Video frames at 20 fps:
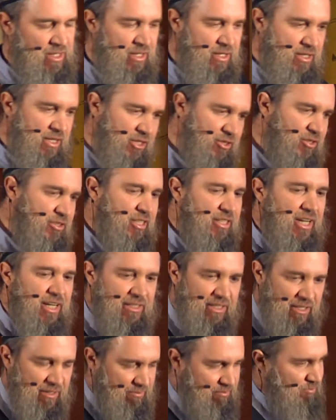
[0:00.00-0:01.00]
Y eso se
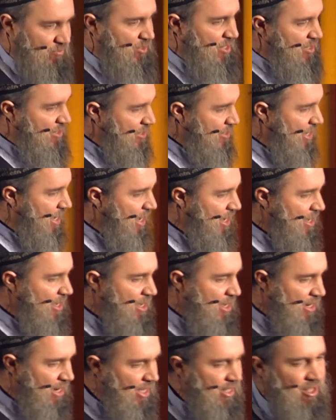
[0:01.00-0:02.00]
trata.
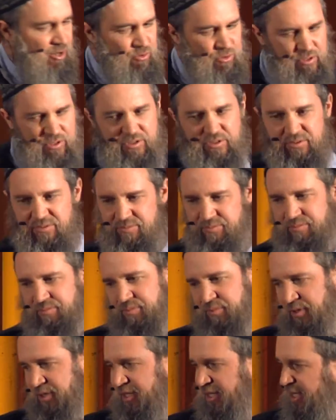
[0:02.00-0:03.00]
Cada uno,
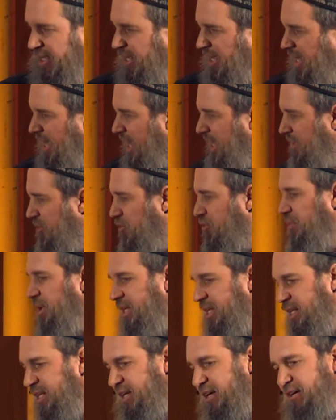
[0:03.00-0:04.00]
en su
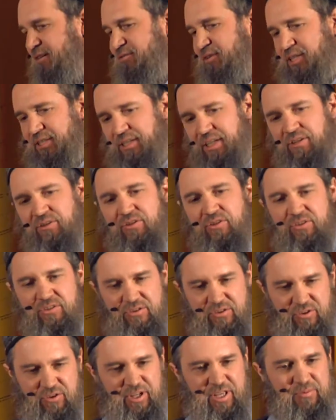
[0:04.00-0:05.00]
medida, va haciendo
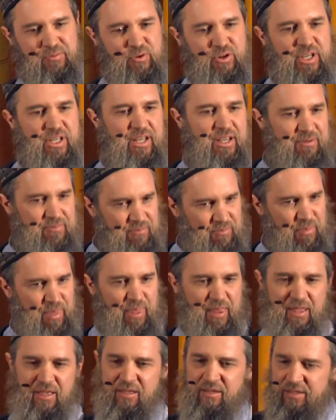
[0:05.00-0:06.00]
lo que pueda
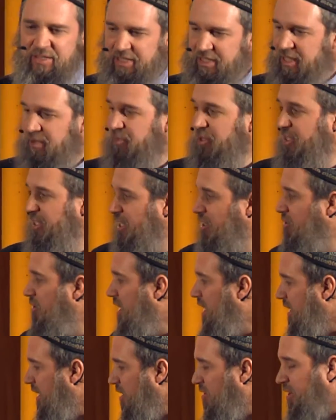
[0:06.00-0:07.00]
y dependiendo del
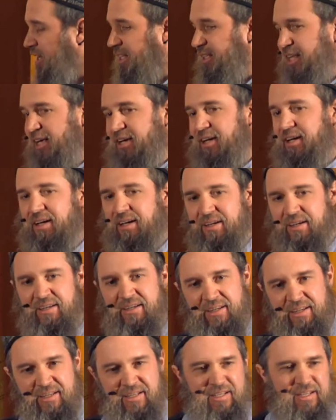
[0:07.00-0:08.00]
anhelo que tenga,
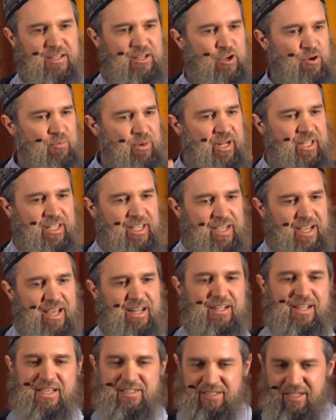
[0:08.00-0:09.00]
para llegar
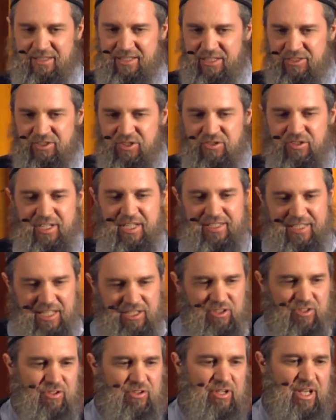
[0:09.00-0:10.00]
a esa estación que
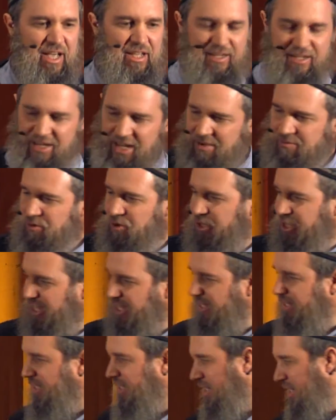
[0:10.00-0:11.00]
tanto anhelamos, que
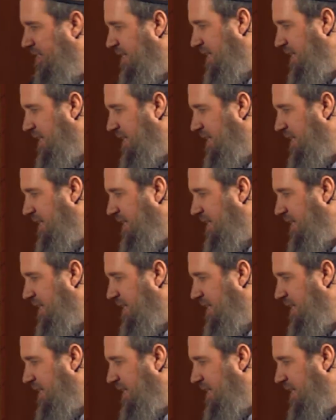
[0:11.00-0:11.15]
es